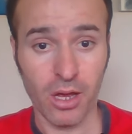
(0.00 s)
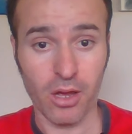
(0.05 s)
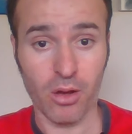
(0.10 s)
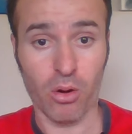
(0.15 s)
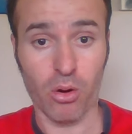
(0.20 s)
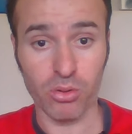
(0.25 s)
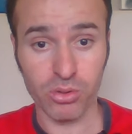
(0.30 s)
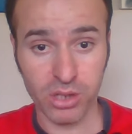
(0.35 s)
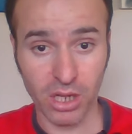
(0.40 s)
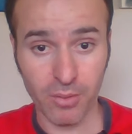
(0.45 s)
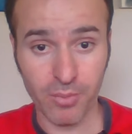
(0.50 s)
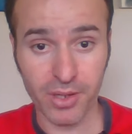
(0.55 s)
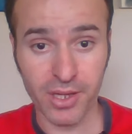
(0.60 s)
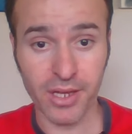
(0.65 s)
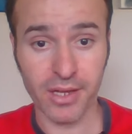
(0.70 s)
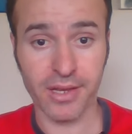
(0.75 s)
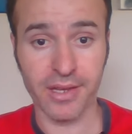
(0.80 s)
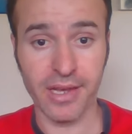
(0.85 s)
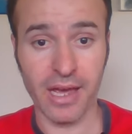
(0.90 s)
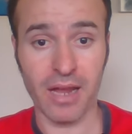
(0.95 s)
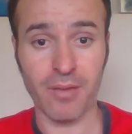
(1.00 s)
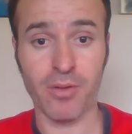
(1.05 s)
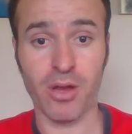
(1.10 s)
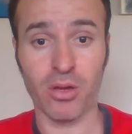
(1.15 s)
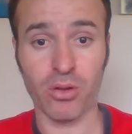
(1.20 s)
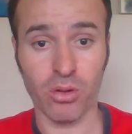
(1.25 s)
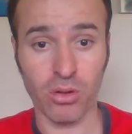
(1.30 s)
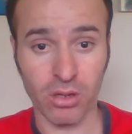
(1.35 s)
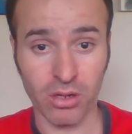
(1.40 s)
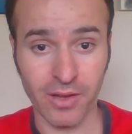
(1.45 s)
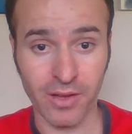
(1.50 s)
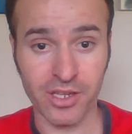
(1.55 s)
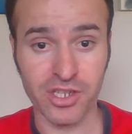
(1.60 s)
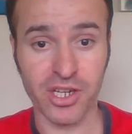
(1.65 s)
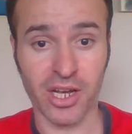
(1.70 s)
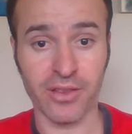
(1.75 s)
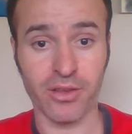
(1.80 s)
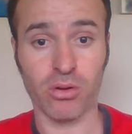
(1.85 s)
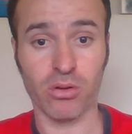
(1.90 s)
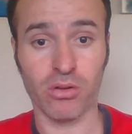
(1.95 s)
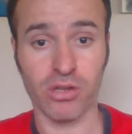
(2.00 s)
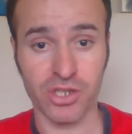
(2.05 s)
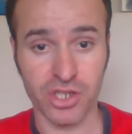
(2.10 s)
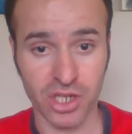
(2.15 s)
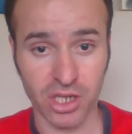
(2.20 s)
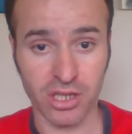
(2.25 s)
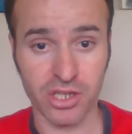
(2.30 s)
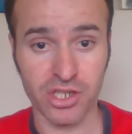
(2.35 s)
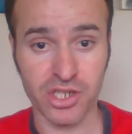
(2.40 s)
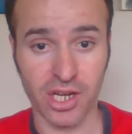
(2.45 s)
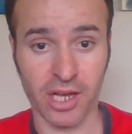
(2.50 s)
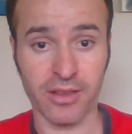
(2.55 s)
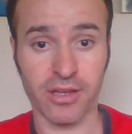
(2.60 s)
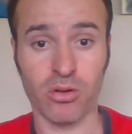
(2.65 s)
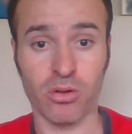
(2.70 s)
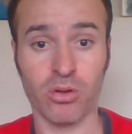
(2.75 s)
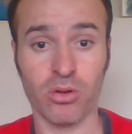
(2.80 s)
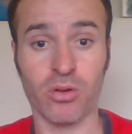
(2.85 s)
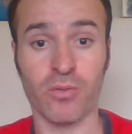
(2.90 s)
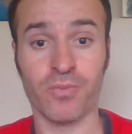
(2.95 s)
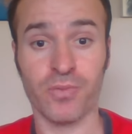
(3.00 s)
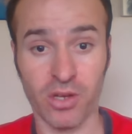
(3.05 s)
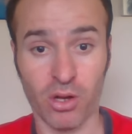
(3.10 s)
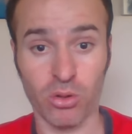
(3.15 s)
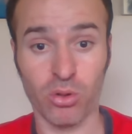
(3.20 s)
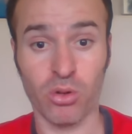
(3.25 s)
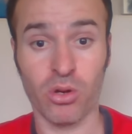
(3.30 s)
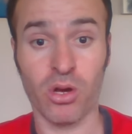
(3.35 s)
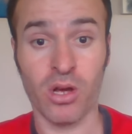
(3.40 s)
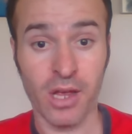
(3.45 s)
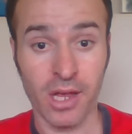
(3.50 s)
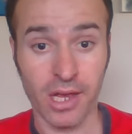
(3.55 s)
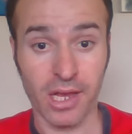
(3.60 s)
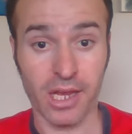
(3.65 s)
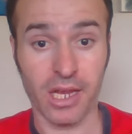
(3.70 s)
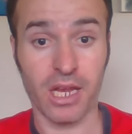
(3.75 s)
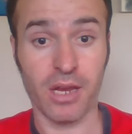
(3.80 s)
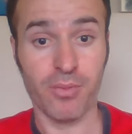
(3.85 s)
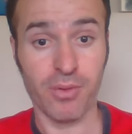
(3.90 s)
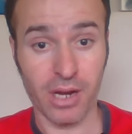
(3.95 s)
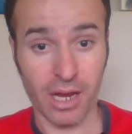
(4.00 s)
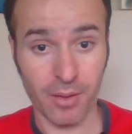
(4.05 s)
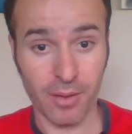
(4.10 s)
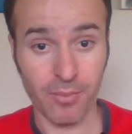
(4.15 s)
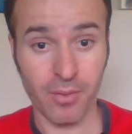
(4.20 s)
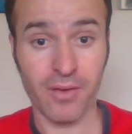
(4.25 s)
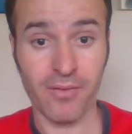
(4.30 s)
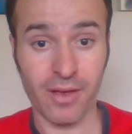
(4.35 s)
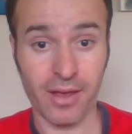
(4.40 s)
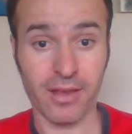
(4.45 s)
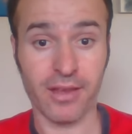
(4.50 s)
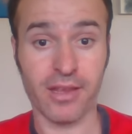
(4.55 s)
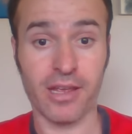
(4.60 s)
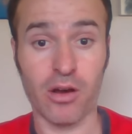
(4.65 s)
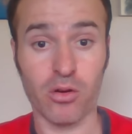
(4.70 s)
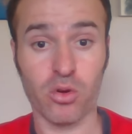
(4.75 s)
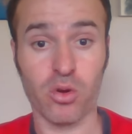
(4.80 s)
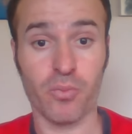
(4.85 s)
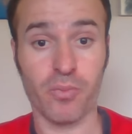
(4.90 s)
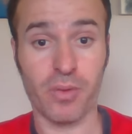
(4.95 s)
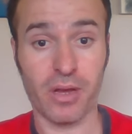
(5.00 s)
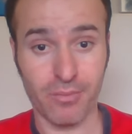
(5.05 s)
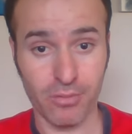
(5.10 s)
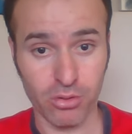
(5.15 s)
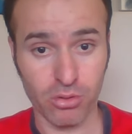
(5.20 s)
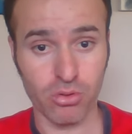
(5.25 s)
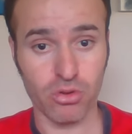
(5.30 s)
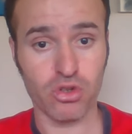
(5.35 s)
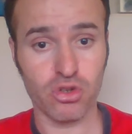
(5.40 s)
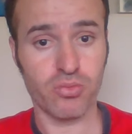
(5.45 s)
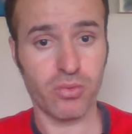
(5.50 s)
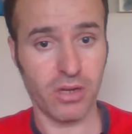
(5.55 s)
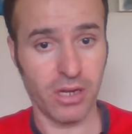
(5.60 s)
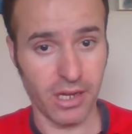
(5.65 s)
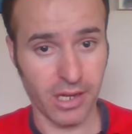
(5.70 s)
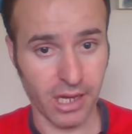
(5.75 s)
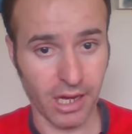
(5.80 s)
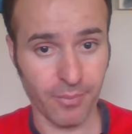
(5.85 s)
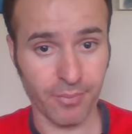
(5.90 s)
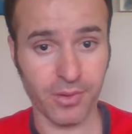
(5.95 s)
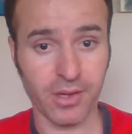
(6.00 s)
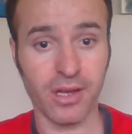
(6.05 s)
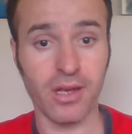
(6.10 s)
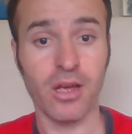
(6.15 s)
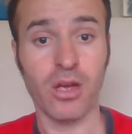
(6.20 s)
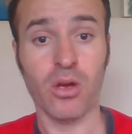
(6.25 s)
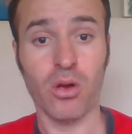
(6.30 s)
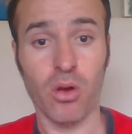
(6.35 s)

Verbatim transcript: Ortaya bir de gelmeyen olur ve canlar olur çıktı. Canlar olur, dolu İbrahim Bey ve Yakup Bey bir güç birliği yaptı.